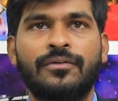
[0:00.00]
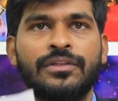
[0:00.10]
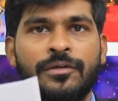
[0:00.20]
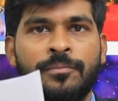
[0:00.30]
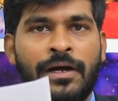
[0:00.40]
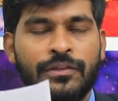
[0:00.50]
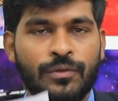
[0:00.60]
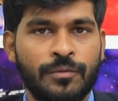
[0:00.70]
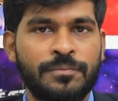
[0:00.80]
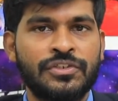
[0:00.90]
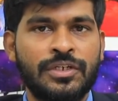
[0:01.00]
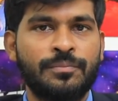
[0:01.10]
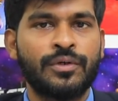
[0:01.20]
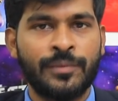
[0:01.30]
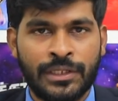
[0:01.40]
வந்து பார்த்தோம் பிச்
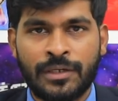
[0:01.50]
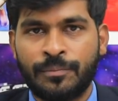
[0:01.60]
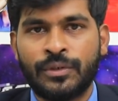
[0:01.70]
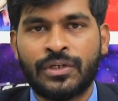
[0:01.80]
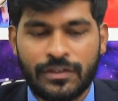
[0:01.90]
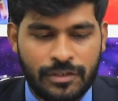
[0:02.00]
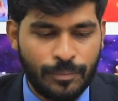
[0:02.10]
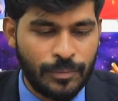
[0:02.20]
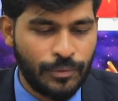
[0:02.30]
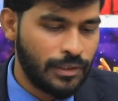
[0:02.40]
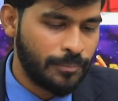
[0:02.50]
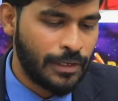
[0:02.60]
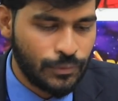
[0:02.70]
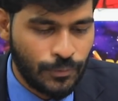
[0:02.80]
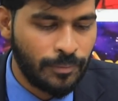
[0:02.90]
ரிப்போர்ட் வெதர் ரிப்போர்ட் டாஸ் ரிப்போர்ட்
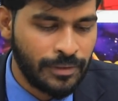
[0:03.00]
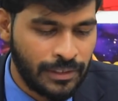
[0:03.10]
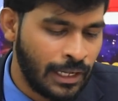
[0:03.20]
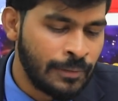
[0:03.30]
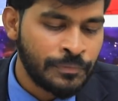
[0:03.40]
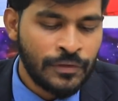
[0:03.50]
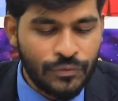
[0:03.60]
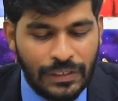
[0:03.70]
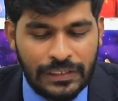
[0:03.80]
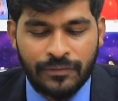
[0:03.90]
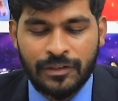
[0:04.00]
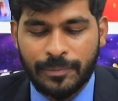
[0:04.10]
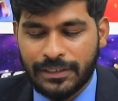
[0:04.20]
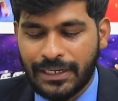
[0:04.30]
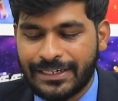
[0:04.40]
பார்த்தோம் அப்படின்னா ஸோ இங்கே வந்து
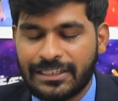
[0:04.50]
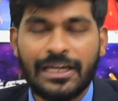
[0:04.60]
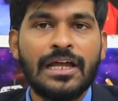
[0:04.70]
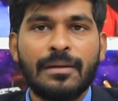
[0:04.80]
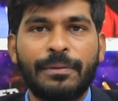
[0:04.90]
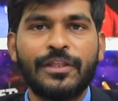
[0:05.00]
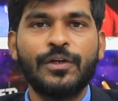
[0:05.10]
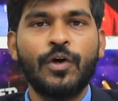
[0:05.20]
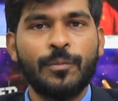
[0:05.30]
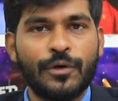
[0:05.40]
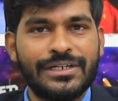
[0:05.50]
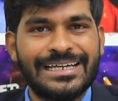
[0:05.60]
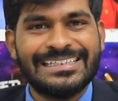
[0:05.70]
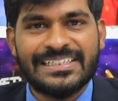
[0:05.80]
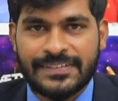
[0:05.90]
பார்த்தீங்கன்னா கிட்டத்தட்ட பதினோரு
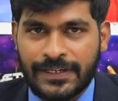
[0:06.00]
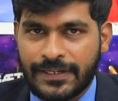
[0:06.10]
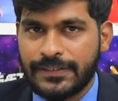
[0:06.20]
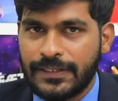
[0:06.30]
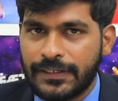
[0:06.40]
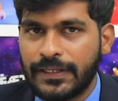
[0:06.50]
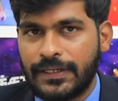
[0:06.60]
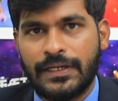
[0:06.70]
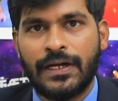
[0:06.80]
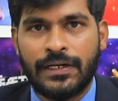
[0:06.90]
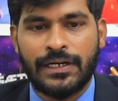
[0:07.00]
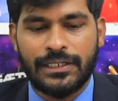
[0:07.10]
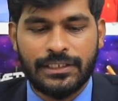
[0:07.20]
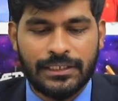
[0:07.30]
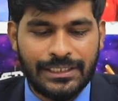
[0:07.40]
போட்டிகள் இந்த செகண்ட் லெக்கில்
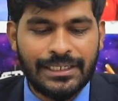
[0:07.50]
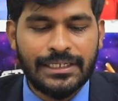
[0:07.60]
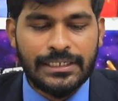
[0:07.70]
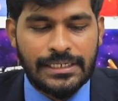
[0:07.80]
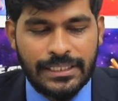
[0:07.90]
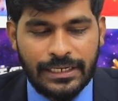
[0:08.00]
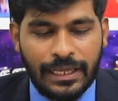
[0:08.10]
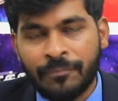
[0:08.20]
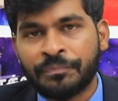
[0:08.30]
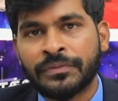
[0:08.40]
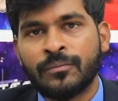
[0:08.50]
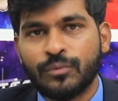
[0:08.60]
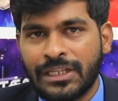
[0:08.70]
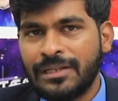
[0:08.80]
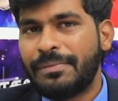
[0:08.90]
நடந்திருக்குது இதில்
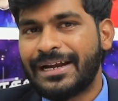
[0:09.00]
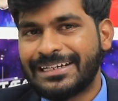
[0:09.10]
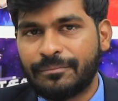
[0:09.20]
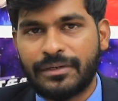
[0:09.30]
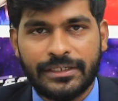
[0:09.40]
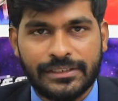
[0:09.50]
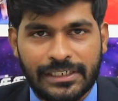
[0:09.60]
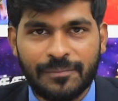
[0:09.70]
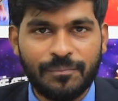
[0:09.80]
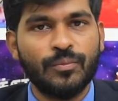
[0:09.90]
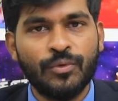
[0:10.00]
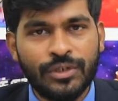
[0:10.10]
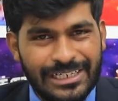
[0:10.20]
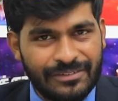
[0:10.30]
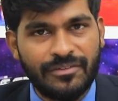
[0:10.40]
முதல் பேட்டிங் பண்ண டீம்
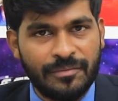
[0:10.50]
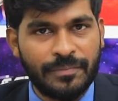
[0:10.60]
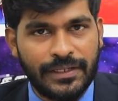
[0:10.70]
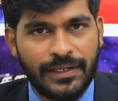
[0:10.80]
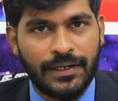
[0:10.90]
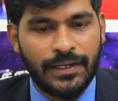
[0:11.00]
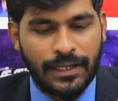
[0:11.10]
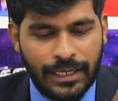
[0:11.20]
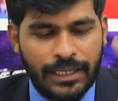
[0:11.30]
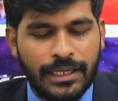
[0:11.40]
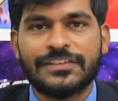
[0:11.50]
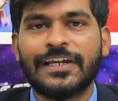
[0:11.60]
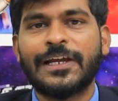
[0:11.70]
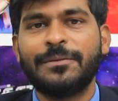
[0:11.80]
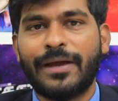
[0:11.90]
மூணு தடவை வின் பண்ணியிருக்கிறாங்க
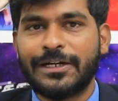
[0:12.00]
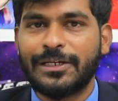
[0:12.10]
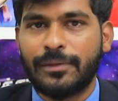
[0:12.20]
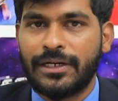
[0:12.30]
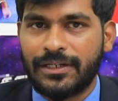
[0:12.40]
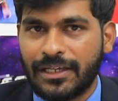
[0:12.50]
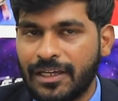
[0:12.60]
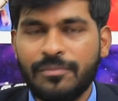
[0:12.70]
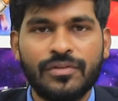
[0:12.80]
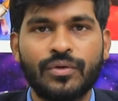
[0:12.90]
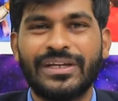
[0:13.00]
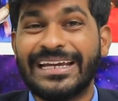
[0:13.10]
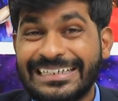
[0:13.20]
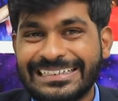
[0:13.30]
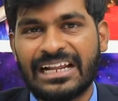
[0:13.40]
செகண்ட் பேட்டிங் பண்ண டீம் ஸோ
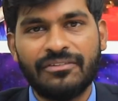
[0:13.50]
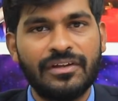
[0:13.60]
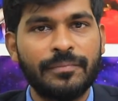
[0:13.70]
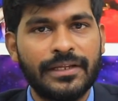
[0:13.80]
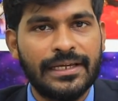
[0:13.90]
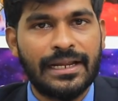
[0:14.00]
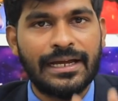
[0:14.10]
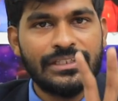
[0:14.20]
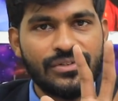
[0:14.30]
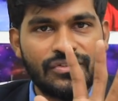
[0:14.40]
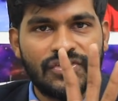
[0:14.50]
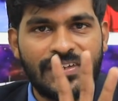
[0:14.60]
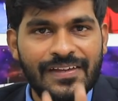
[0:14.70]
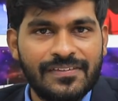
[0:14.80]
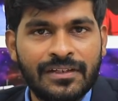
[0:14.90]
எட்டு தடவை வின் பண்ணியிருக்கிறாங்க ஸோ
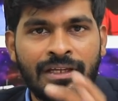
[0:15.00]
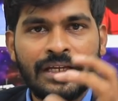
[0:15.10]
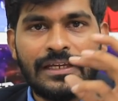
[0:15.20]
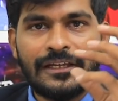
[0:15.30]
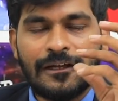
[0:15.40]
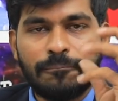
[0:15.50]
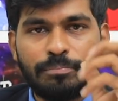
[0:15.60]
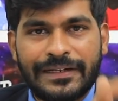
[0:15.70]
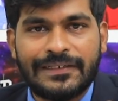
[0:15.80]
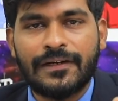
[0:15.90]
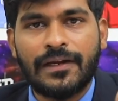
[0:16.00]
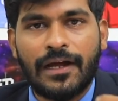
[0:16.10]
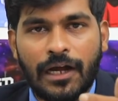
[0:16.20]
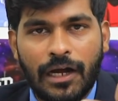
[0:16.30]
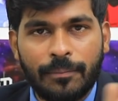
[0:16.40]
சேசி இங்கே பெட்டர்
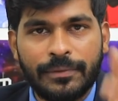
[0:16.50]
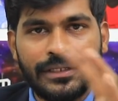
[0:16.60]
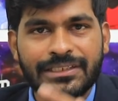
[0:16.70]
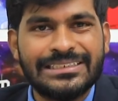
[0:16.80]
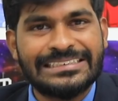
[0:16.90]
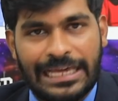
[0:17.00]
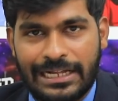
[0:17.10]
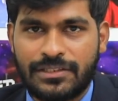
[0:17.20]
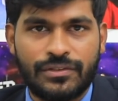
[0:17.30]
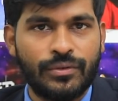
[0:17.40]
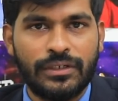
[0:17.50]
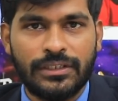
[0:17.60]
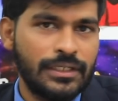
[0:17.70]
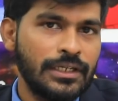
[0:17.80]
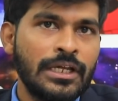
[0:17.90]
அப்படின்னு ஸ்டாட்ஸ்
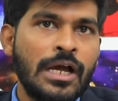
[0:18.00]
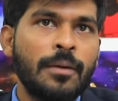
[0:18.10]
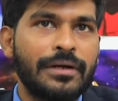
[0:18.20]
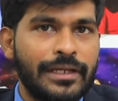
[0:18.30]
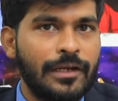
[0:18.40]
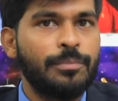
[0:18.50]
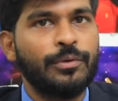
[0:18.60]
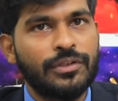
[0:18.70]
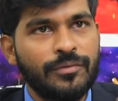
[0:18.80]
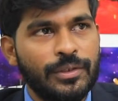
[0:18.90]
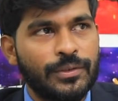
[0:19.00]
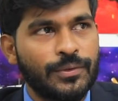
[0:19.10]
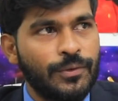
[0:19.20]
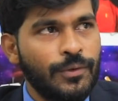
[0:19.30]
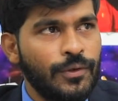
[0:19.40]
சொல்லுது பட் என்னை பொறுத்த
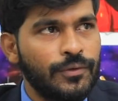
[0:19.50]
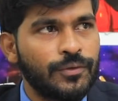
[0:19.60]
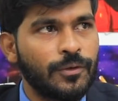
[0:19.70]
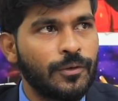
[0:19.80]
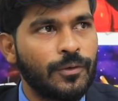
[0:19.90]
வரைக்கும் ஸோ